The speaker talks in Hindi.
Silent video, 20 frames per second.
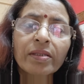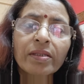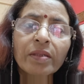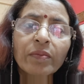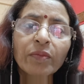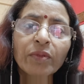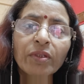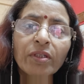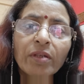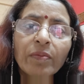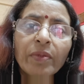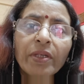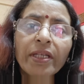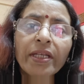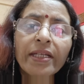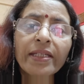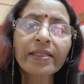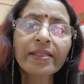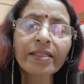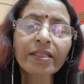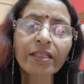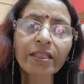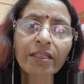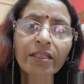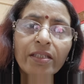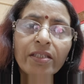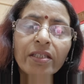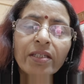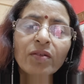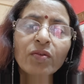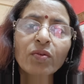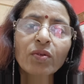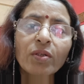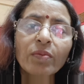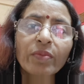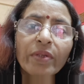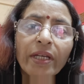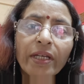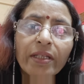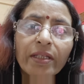समुद्र भी हैं सी जिनको
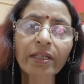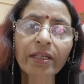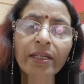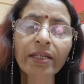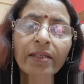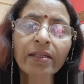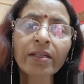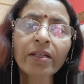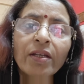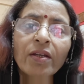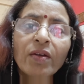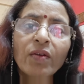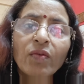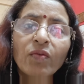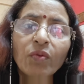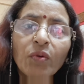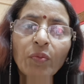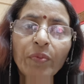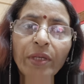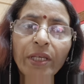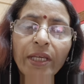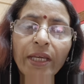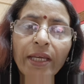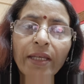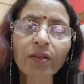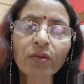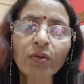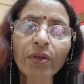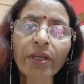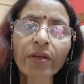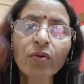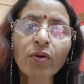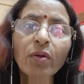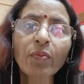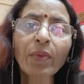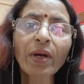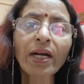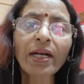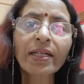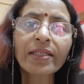हम कहते हैं वो भी हैं तो एक
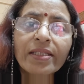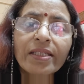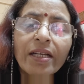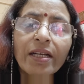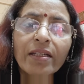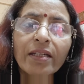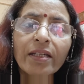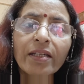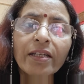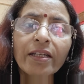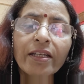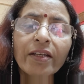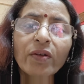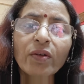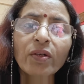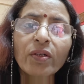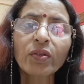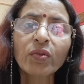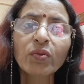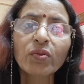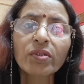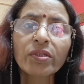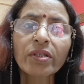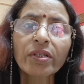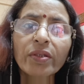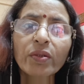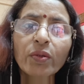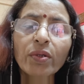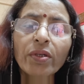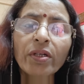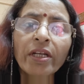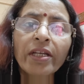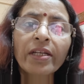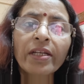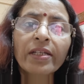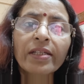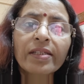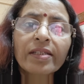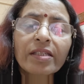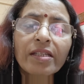और महासागर है और दूसरी ओर
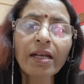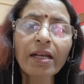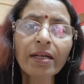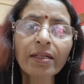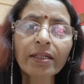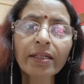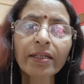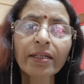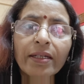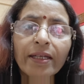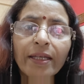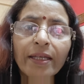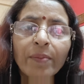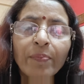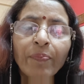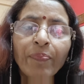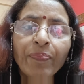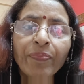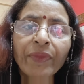सागर है